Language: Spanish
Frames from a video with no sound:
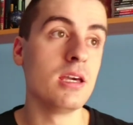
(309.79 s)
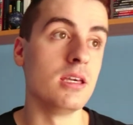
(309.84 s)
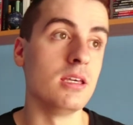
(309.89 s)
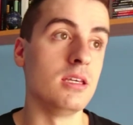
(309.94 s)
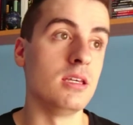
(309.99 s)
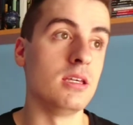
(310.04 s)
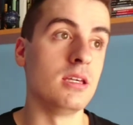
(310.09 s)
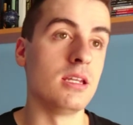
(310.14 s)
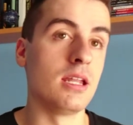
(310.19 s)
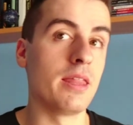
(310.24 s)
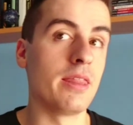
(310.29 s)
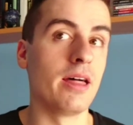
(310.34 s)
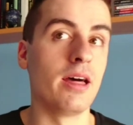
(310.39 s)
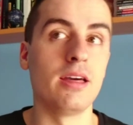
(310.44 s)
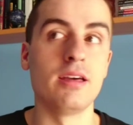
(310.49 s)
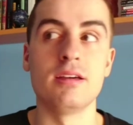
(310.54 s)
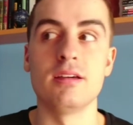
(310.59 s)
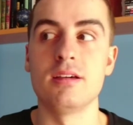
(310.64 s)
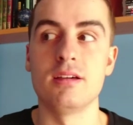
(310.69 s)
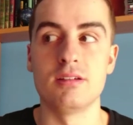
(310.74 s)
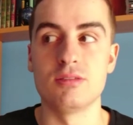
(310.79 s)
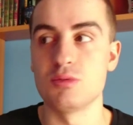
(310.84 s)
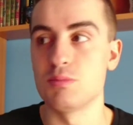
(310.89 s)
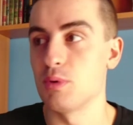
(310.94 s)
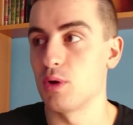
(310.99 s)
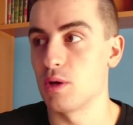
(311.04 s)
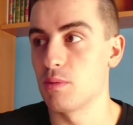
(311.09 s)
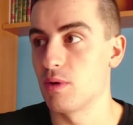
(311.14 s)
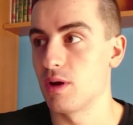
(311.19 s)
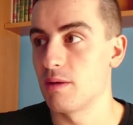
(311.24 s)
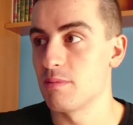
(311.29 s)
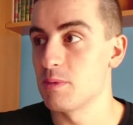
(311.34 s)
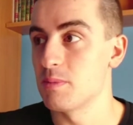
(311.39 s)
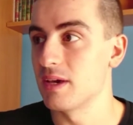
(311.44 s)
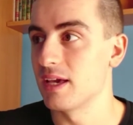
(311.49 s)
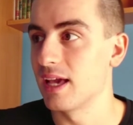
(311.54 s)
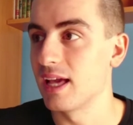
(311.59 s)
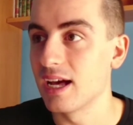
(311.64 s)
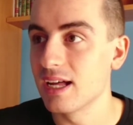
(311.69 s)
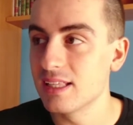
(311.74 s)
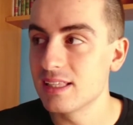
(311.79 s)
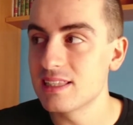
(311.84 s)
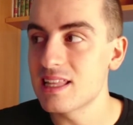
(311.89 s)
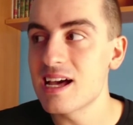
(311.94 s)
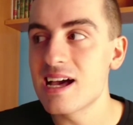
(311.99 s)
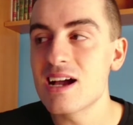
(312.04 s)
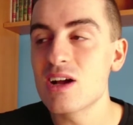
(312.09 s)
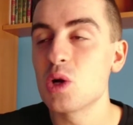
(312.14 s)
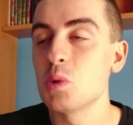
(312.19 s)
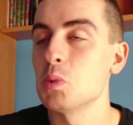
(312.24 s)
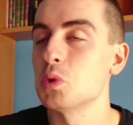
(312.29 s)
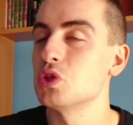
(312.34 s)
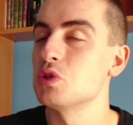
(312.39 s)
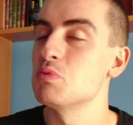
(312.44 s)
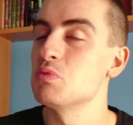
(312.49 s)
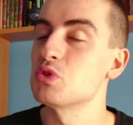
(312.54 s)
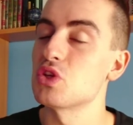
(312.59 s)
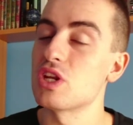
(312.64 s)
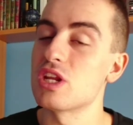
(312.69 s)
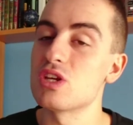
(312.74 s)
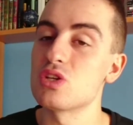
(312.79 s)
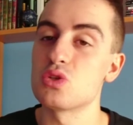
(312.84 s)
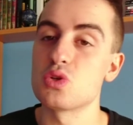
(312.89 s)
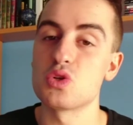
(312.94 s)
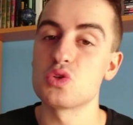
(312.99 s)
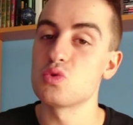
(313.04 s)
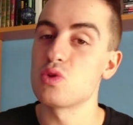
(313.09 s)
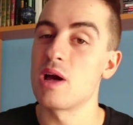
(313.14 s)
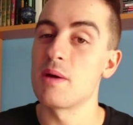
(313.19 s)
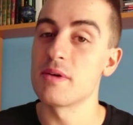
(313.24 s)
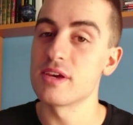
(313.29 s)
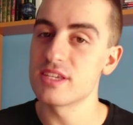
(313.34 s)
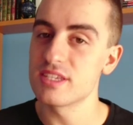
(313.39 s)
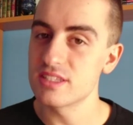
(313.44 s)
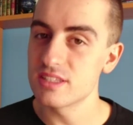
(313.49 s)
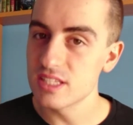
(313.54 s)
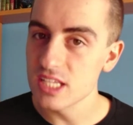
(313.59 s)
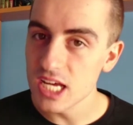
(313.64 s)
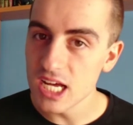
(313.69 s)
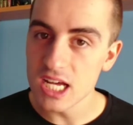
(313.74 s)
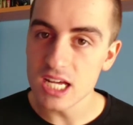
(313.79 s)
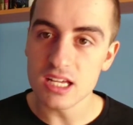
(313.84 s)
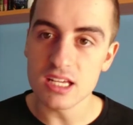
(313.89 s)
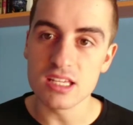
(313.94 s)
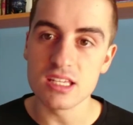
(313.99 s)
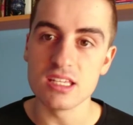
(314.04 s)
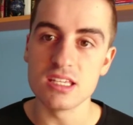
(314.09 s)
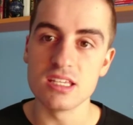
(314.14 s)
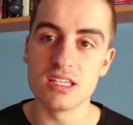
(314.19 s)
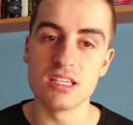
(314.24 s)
Y nada, eh, un Pokémon que a mí me encanta, como tipo siniestro es una bestia